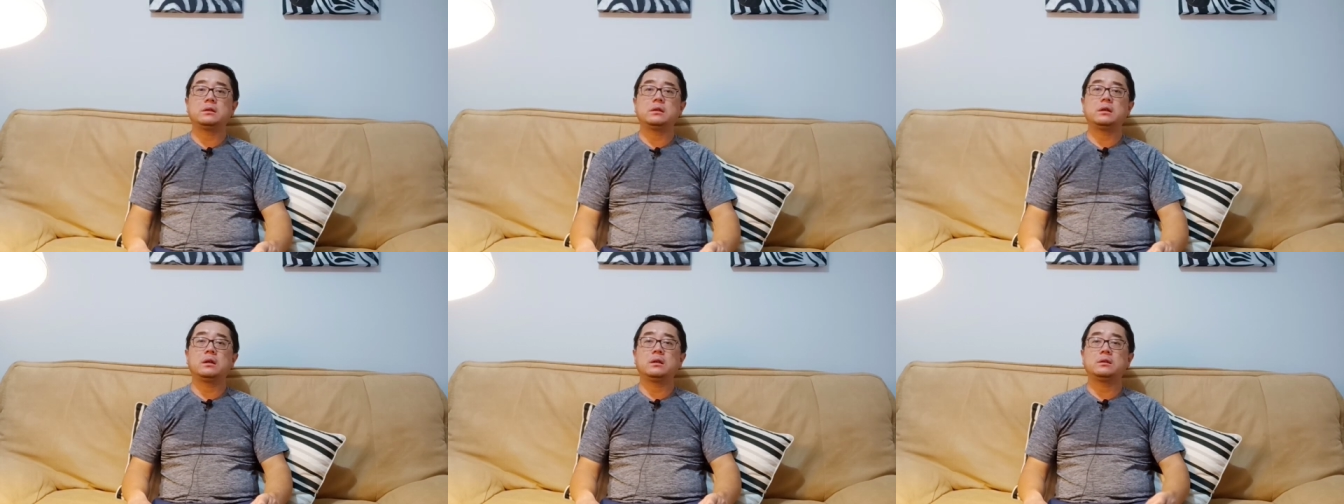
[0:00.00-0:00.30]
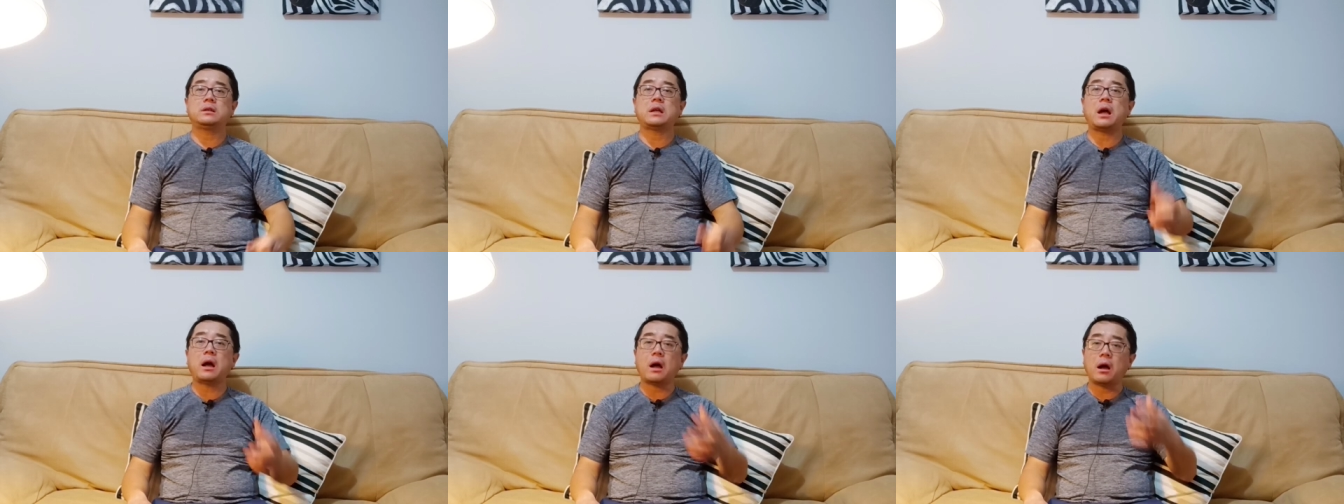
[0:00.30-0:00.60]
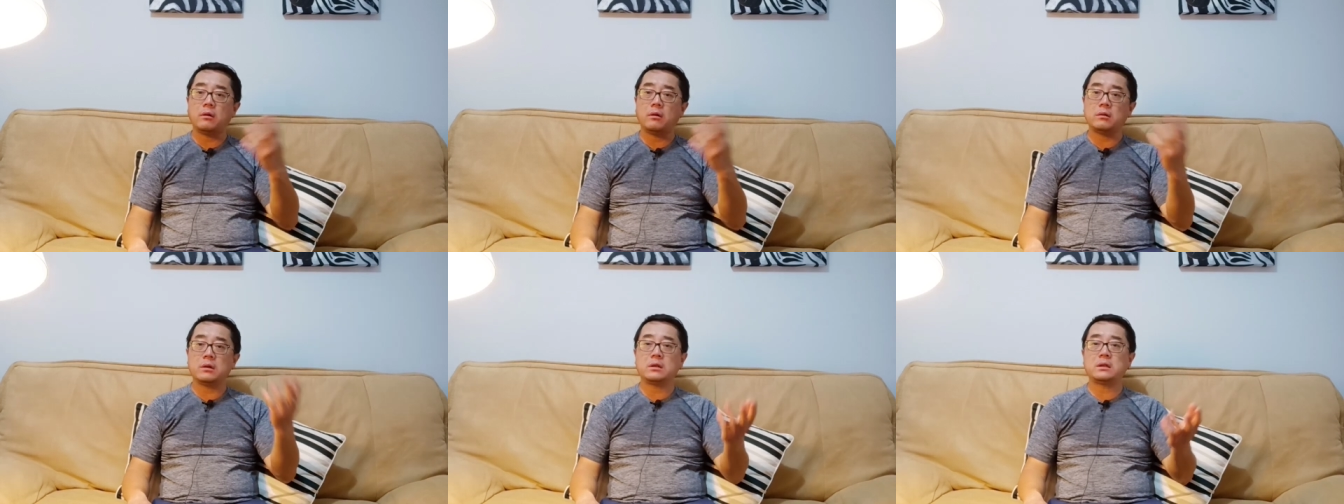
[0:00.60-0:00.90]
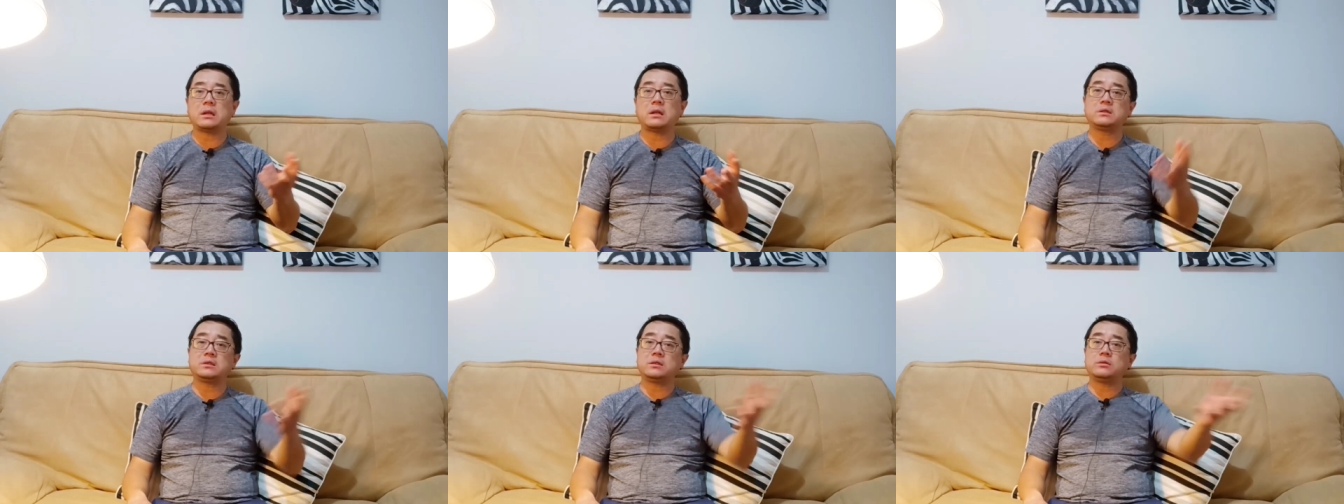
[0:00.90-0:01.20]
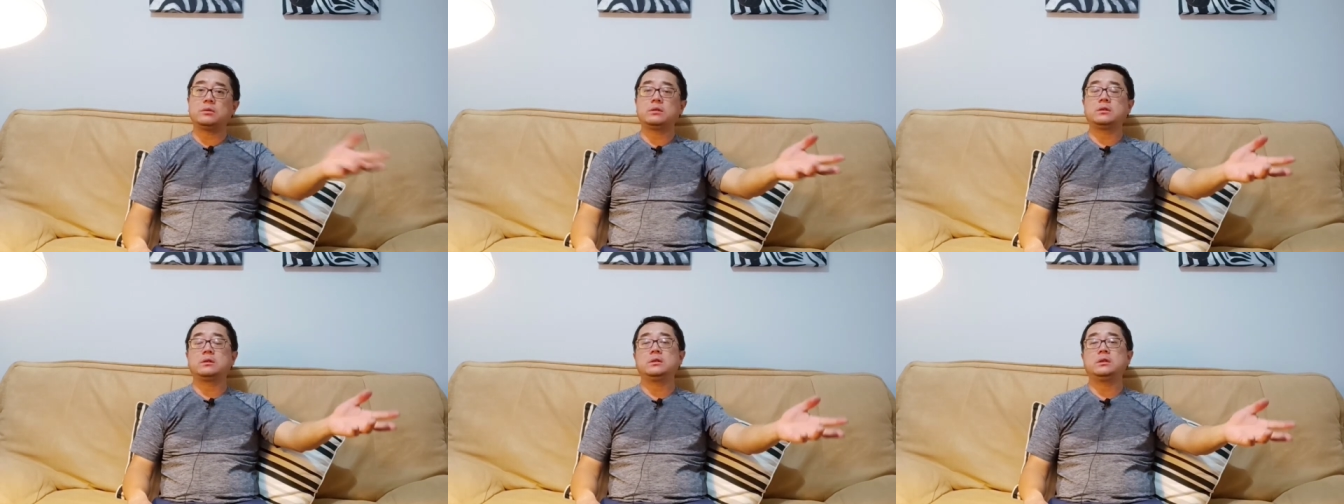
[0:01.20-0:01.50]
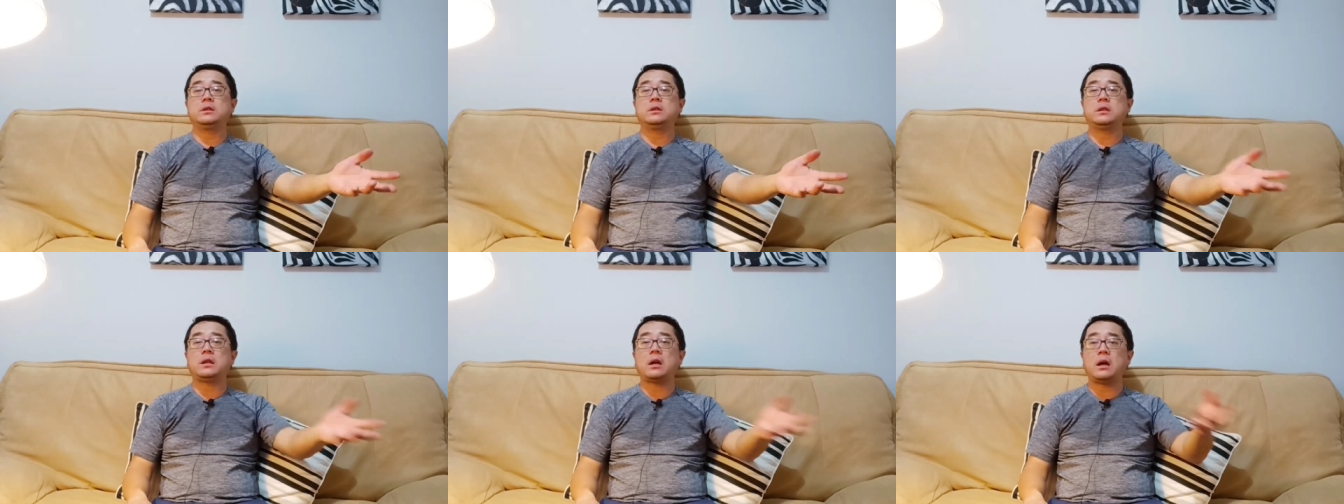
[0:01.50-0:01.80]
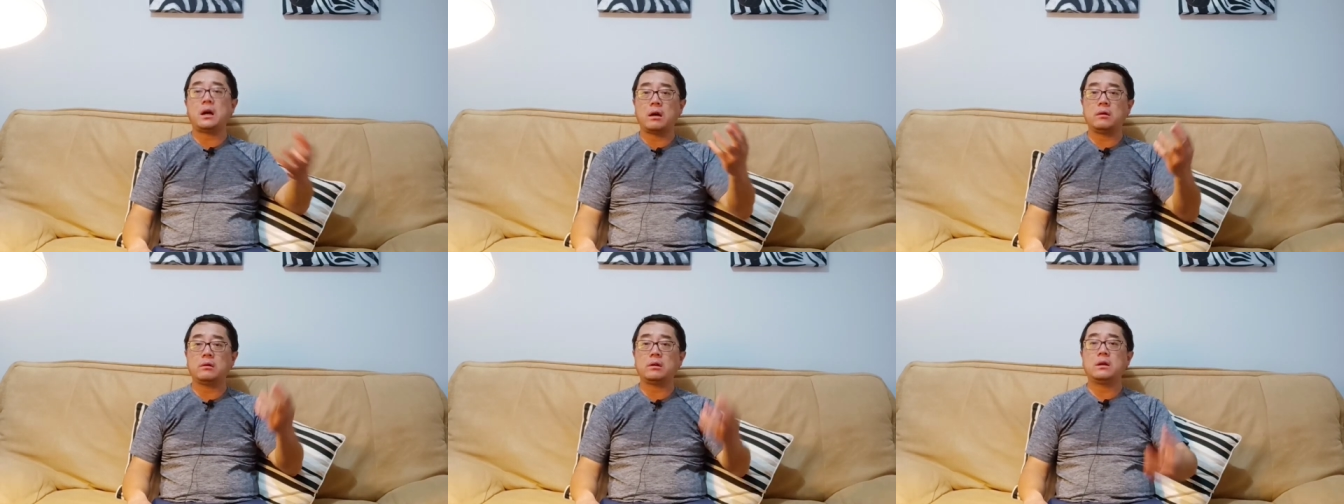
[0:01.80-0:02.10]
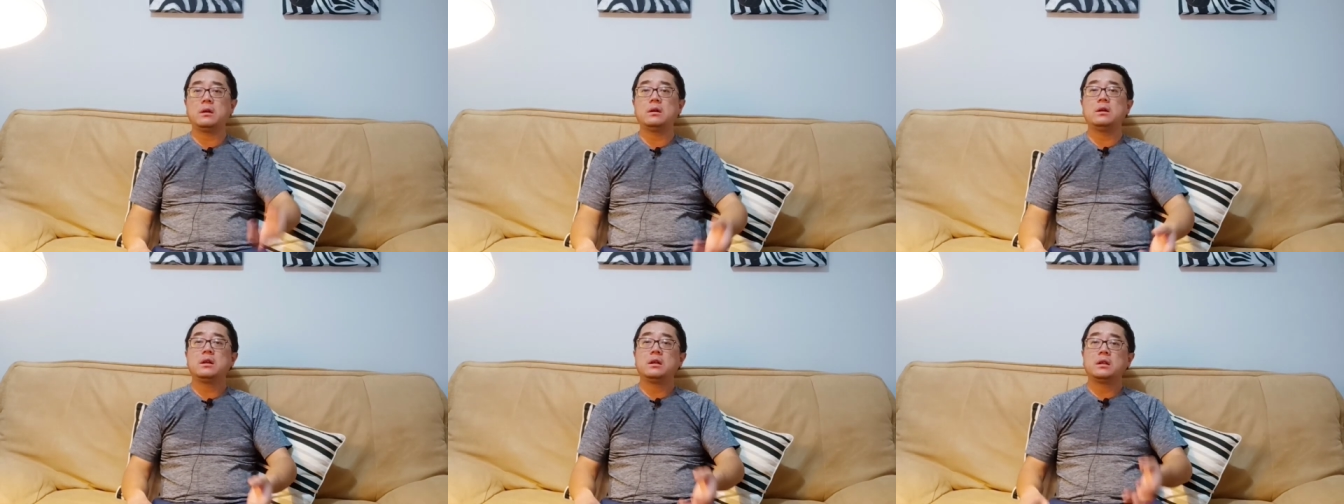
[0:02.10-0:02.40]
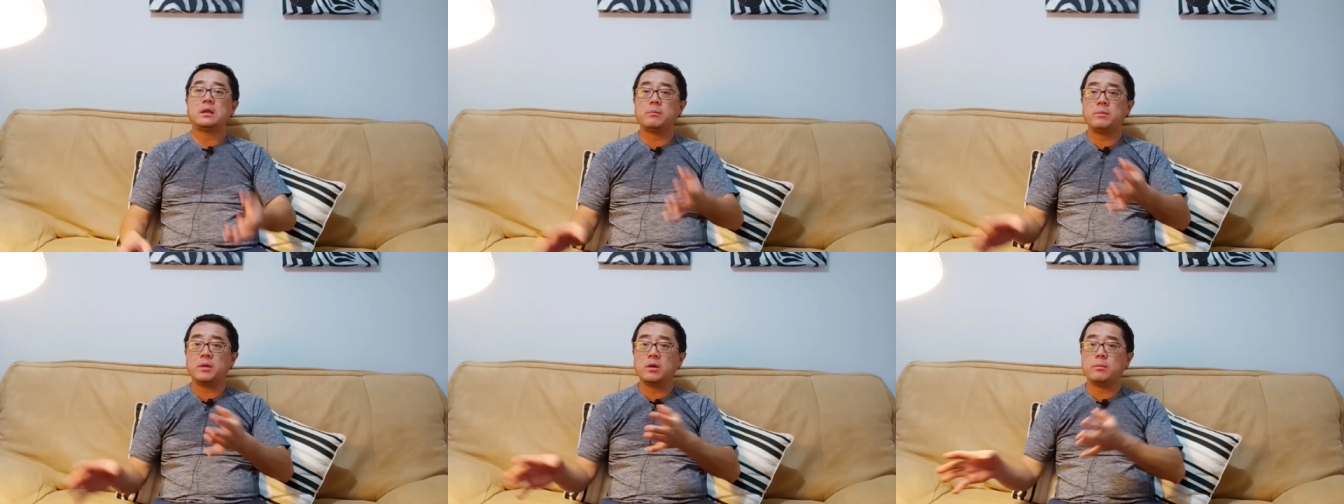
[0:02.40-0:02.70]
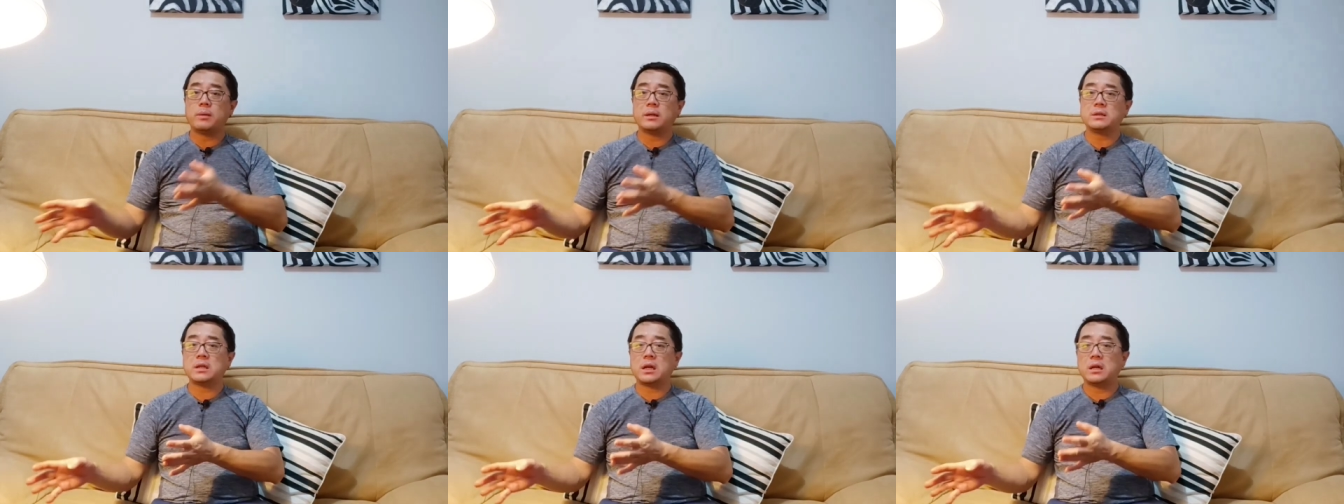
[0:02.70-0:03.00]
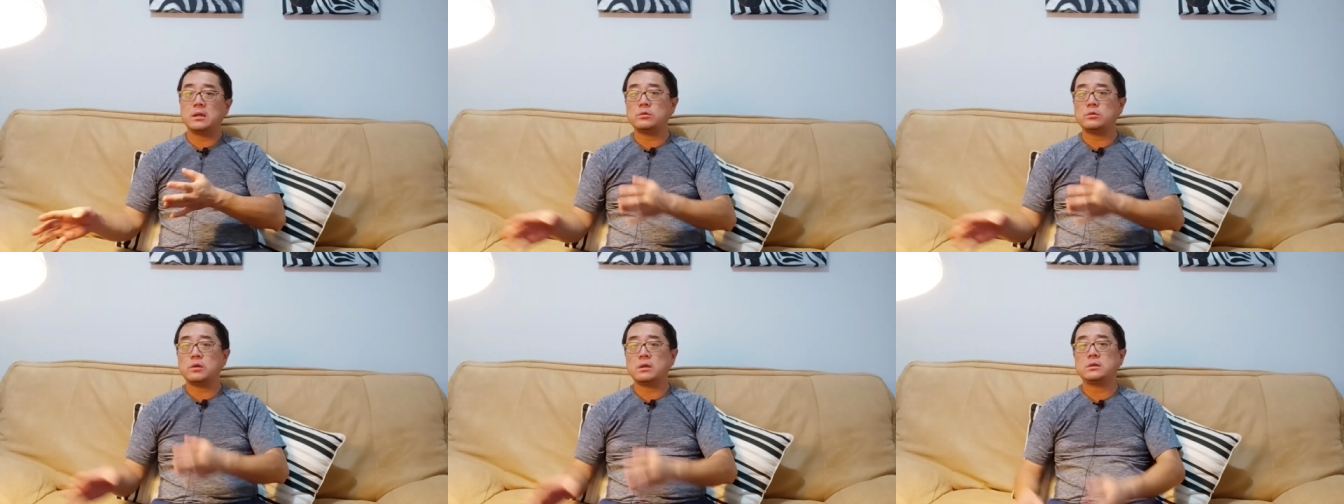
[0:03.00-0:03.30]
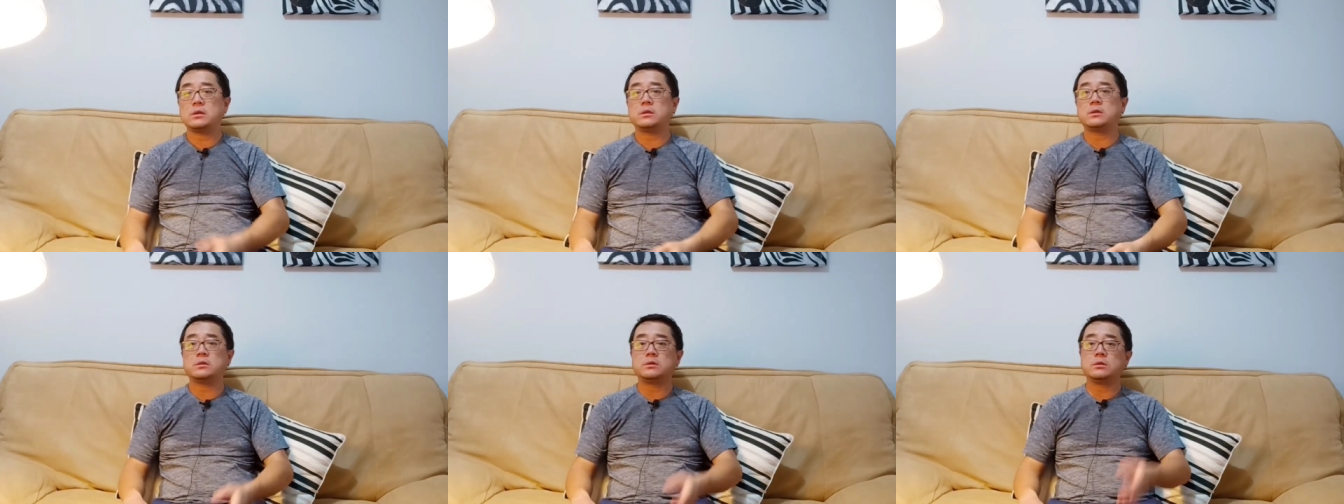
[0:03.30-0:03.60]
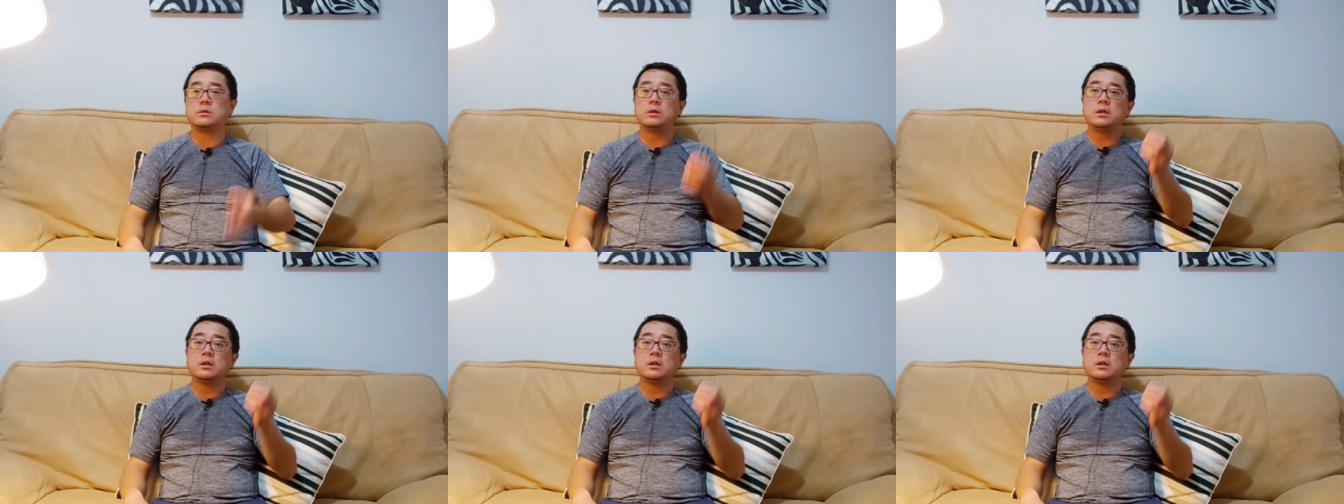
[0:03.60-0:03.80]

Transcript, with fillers: 啊，他好了，他自我隔离，他好了，他没有把家人传上的时候，